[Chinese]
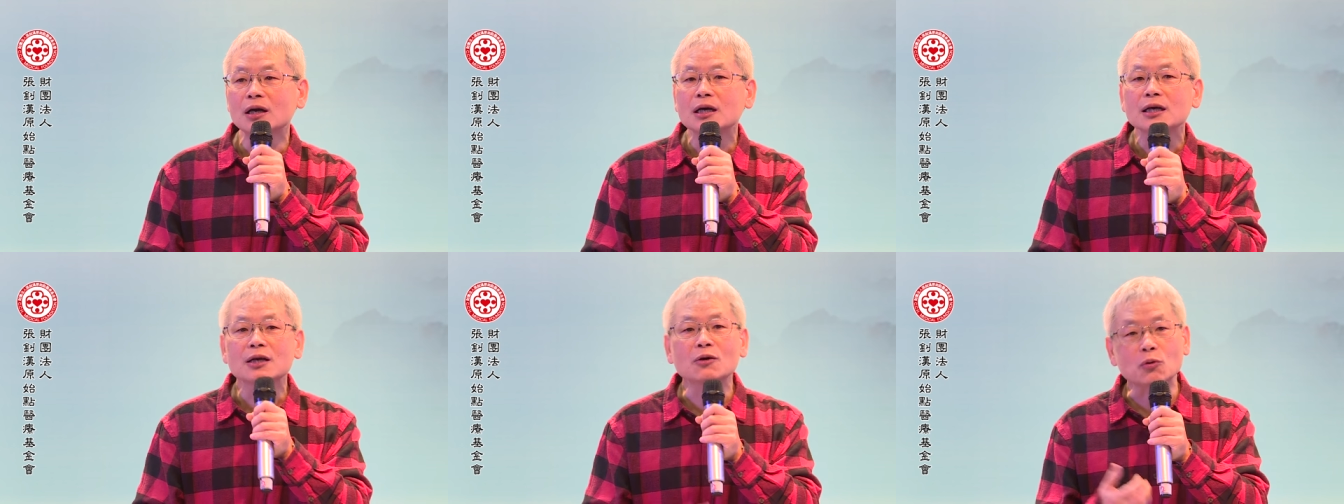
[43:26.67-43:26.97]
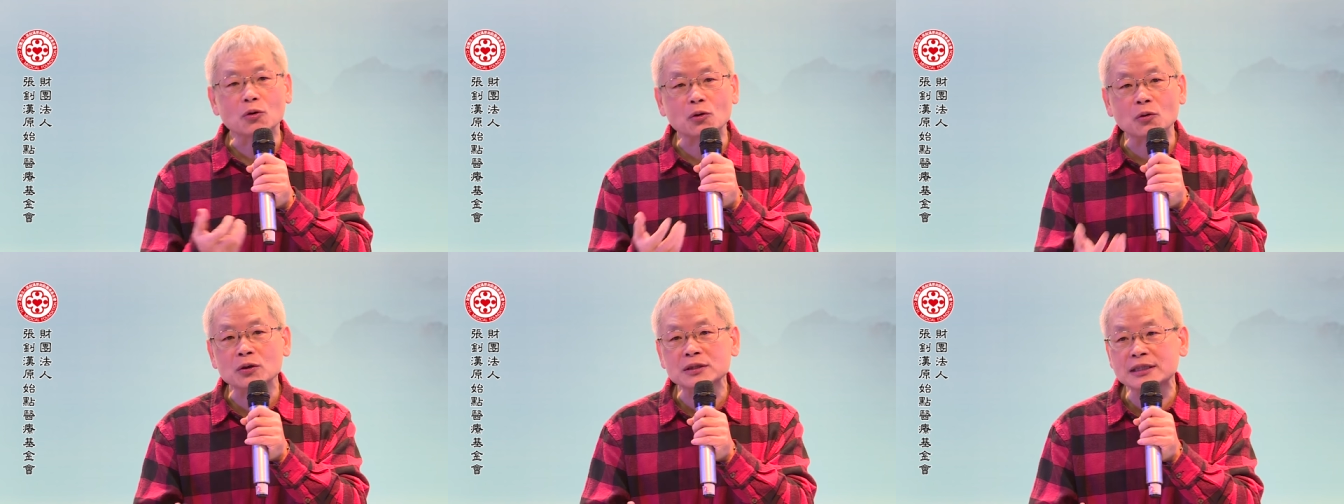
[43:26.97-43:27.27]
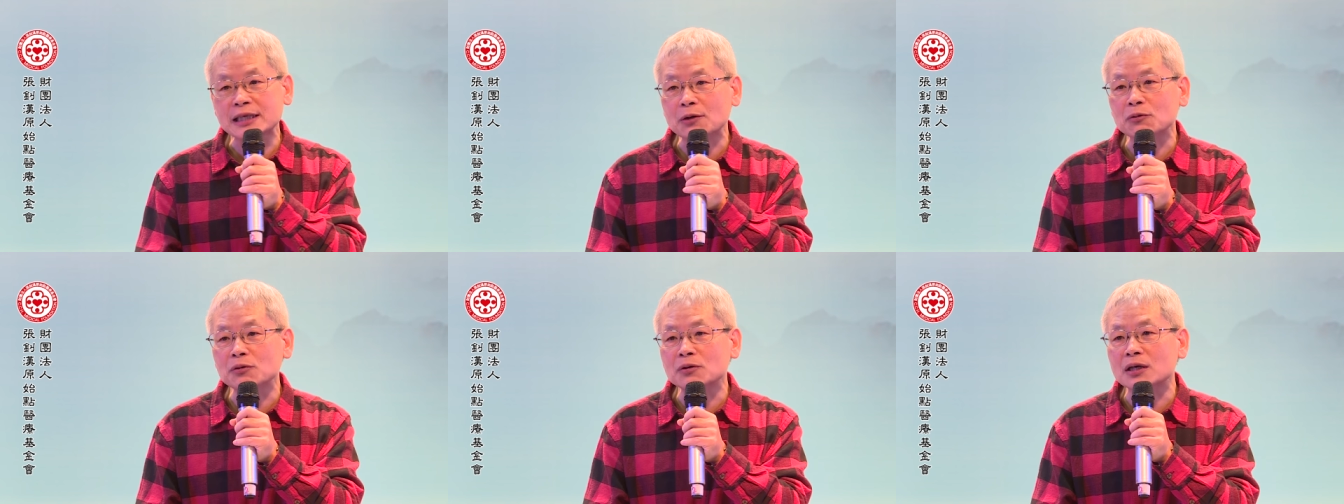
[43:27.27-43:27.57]
那我
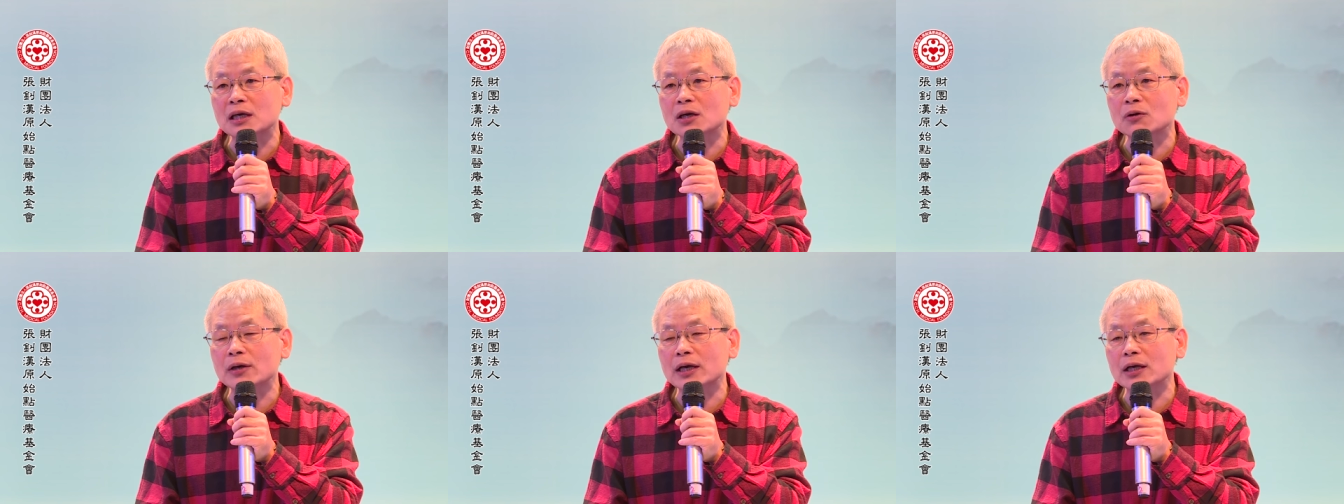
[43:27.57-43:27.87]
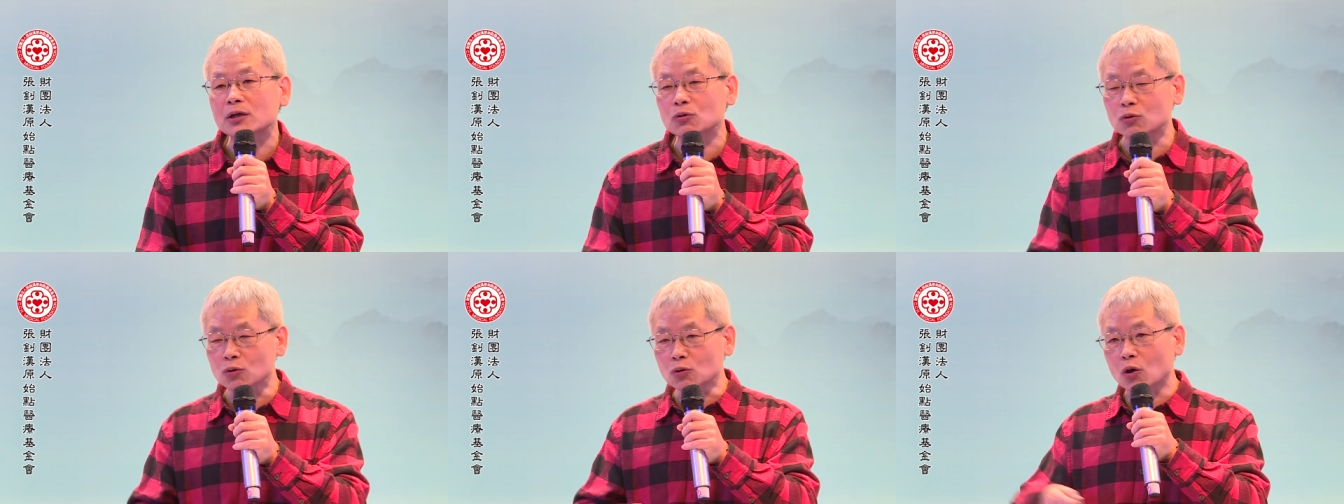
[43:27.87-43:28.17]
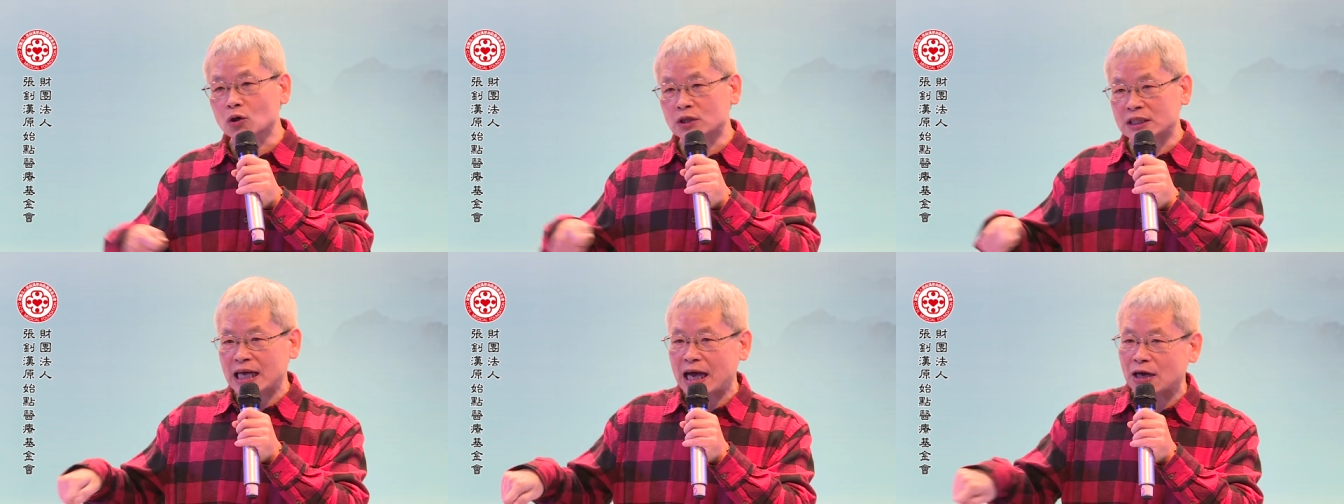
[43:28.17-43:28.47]
再问各位，如
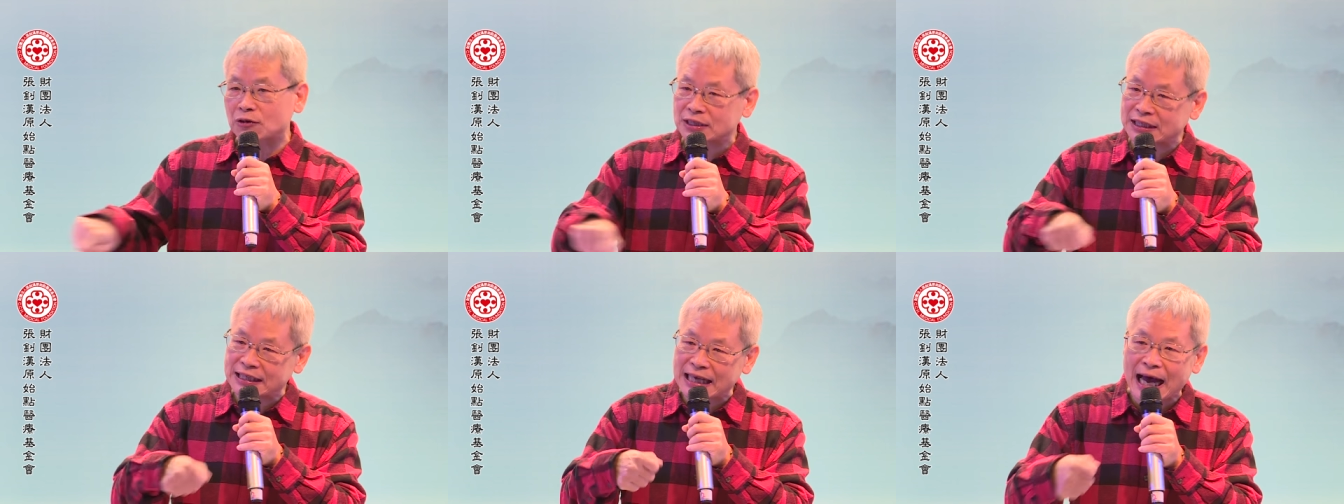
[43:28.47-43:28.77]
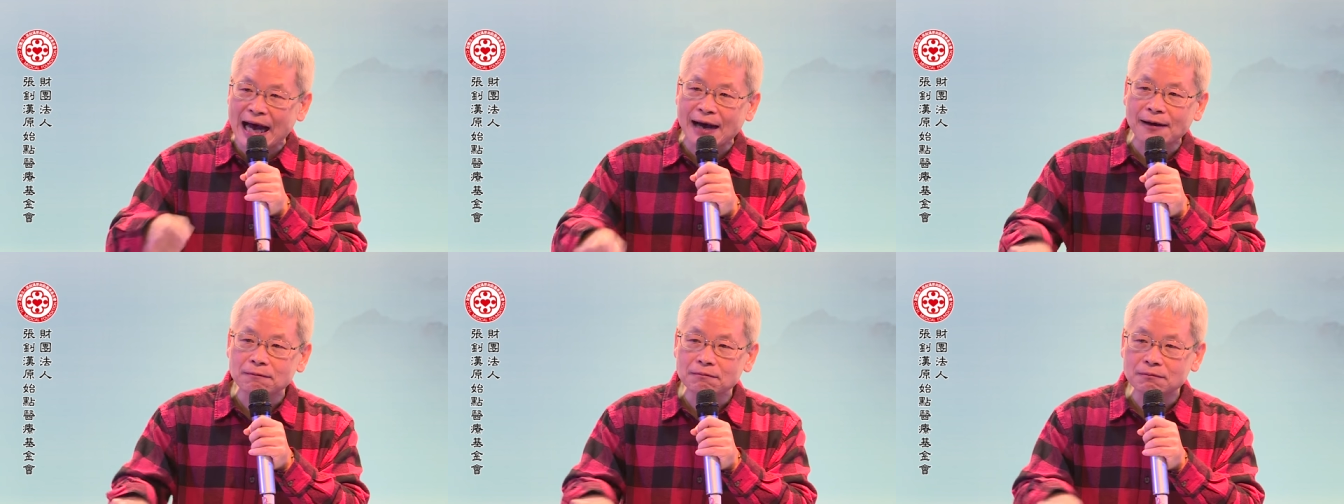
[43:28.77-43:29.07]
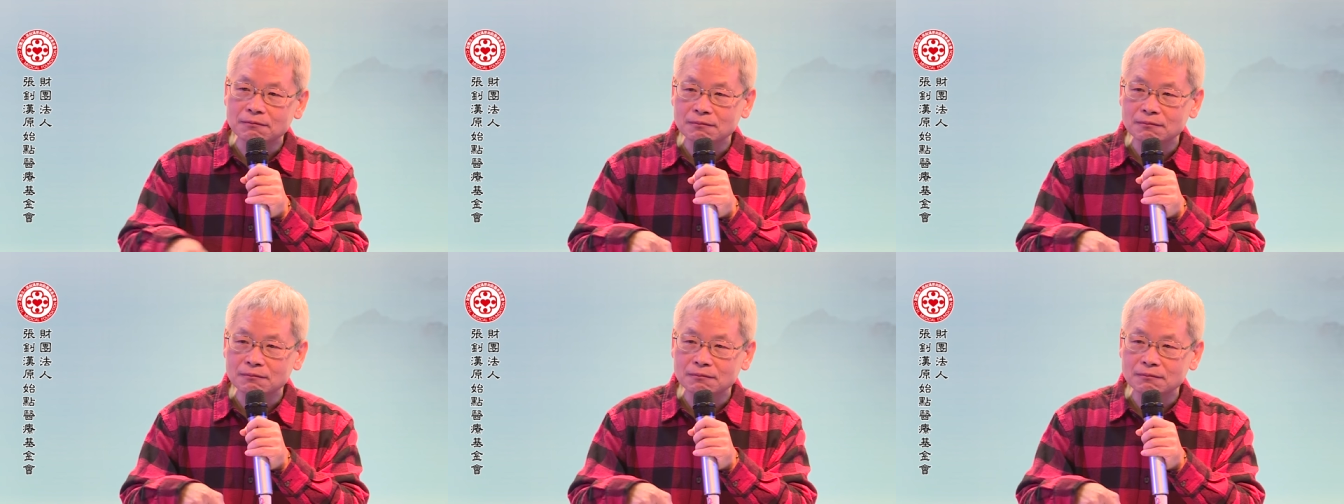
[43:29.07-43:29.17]
果炒沙，